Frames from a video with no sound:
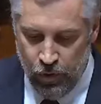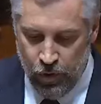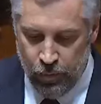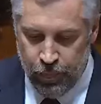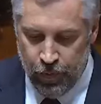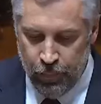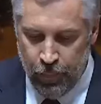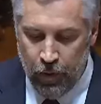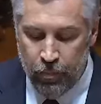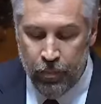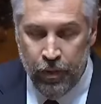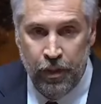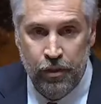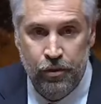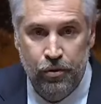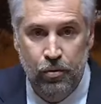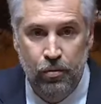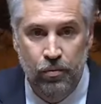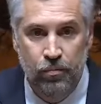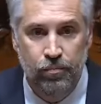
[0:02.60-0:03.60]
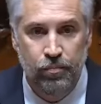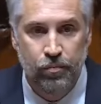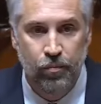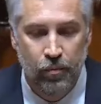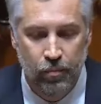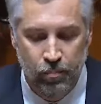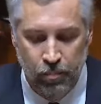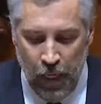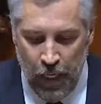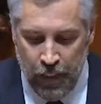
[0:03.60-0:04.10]
Sr. Primeiro-Ministro,
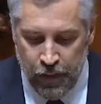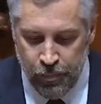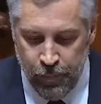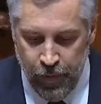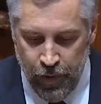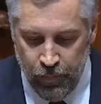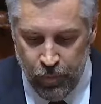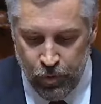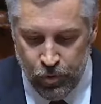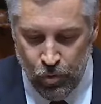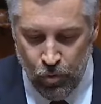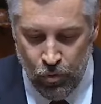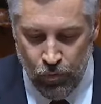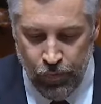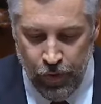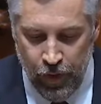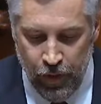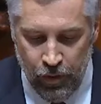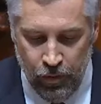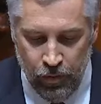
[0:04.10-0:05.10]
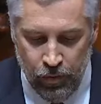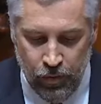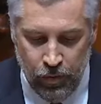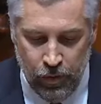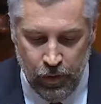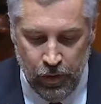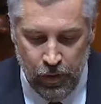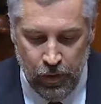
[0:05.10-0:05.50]
mais membros do Governo,